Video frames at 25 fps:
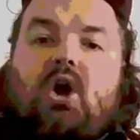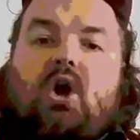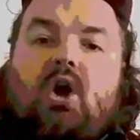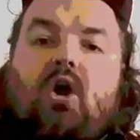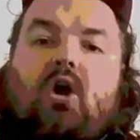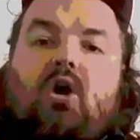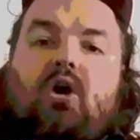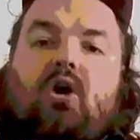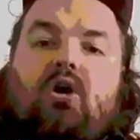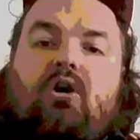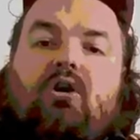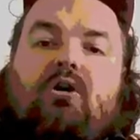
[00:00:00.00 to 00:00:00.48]

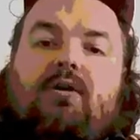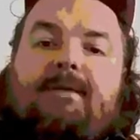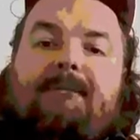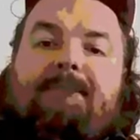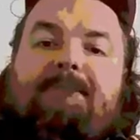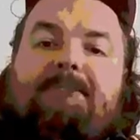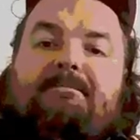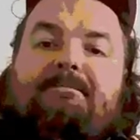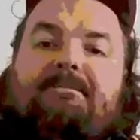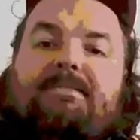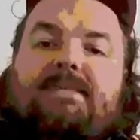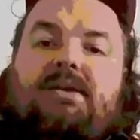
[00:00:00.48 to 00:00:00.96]
o
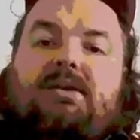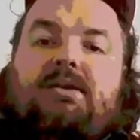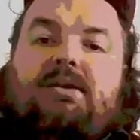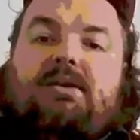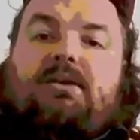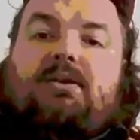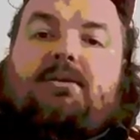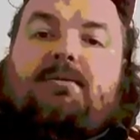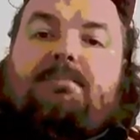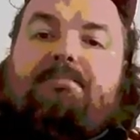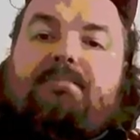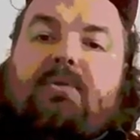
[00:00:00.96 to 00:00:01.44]

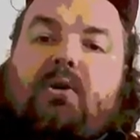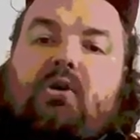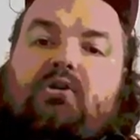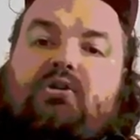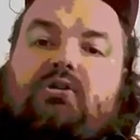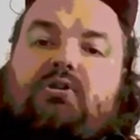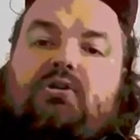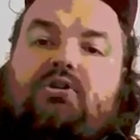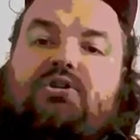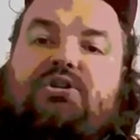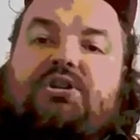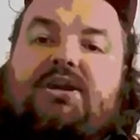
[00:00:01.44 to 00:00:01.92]
y,
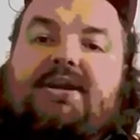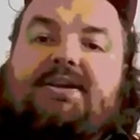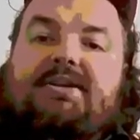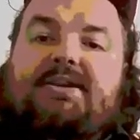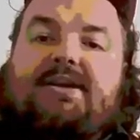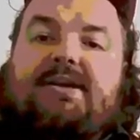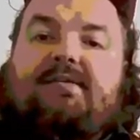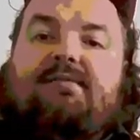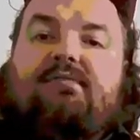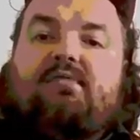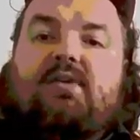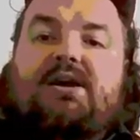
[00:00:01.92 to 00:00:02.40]

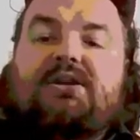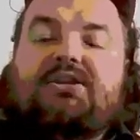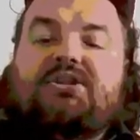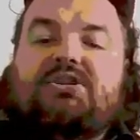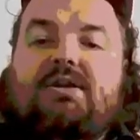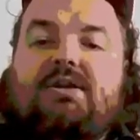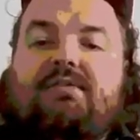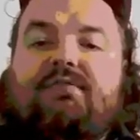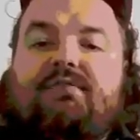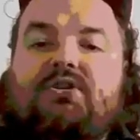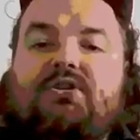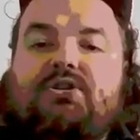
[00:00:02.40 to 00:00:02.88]
podnoszenie
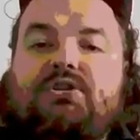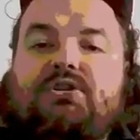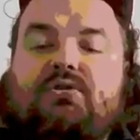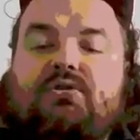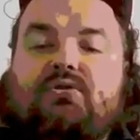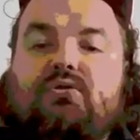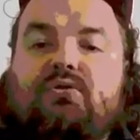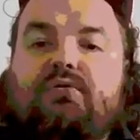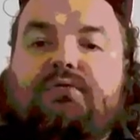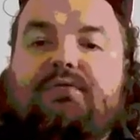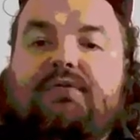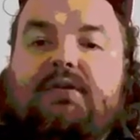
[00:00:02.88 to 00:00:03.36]
właśnie
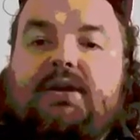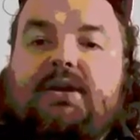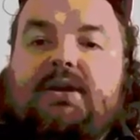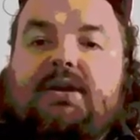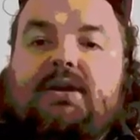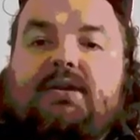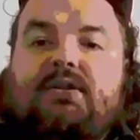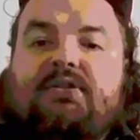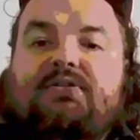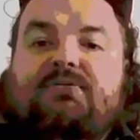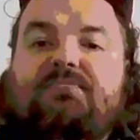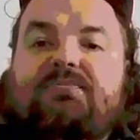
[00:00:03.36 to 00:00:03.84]
wyników
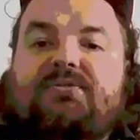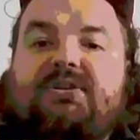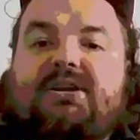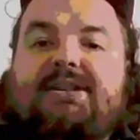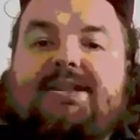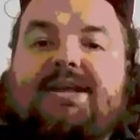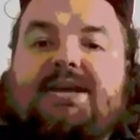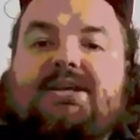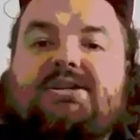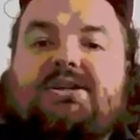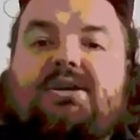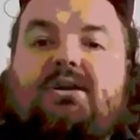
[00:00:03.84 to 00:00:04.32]

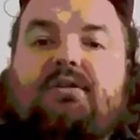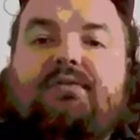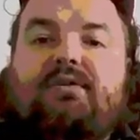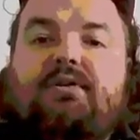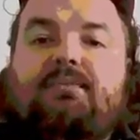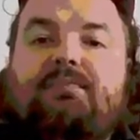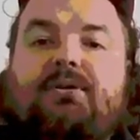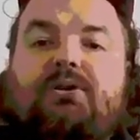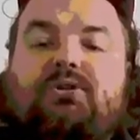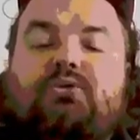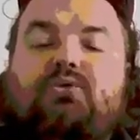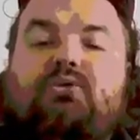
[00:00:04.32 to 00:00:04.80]

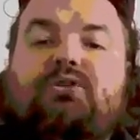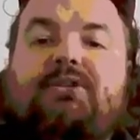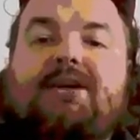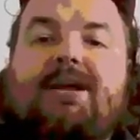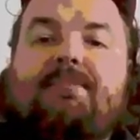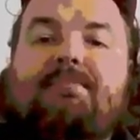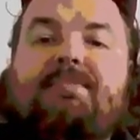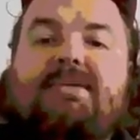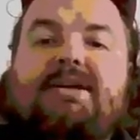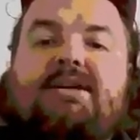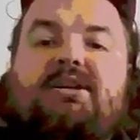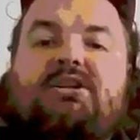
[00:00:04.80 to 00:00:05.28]
sprzedażowych, bo
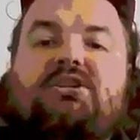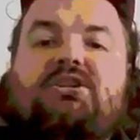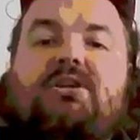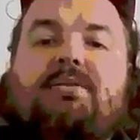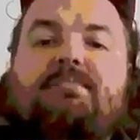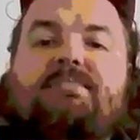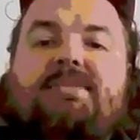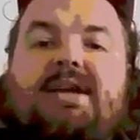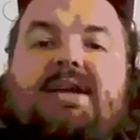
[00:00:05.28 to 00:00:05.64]
tutaj pierwsze